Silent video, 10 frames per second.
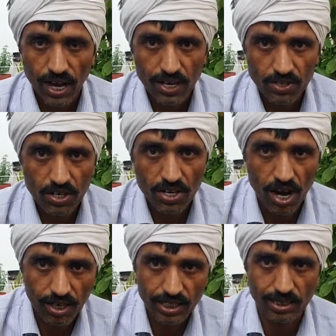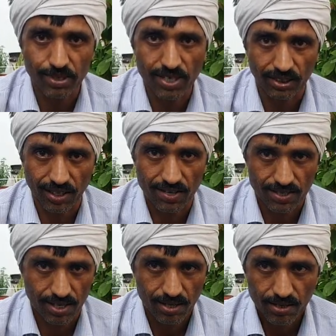ऐसे ही आँखें चमक जाती हैं
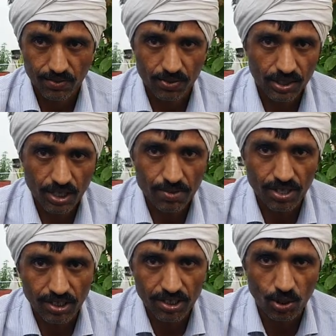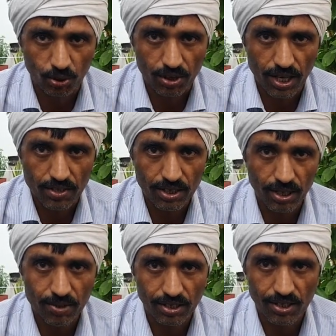इससे जितनी भी गंदगी होती है
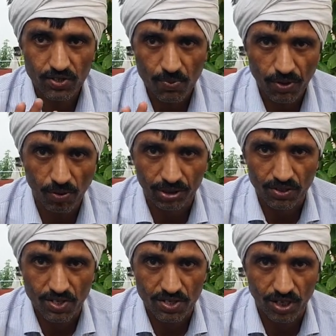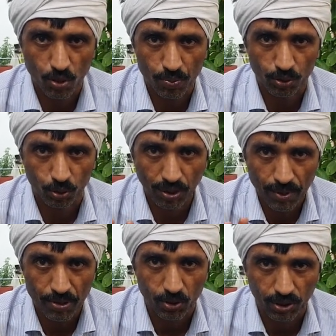जितना भी अंदर चिपका होता है शीशे के ऊपर
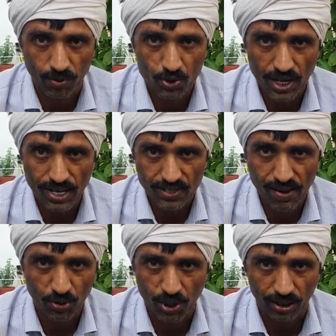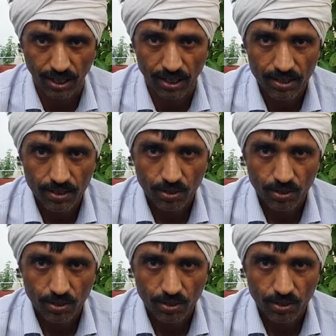धुंधलापन होता है वो सारा साफ हो जाता है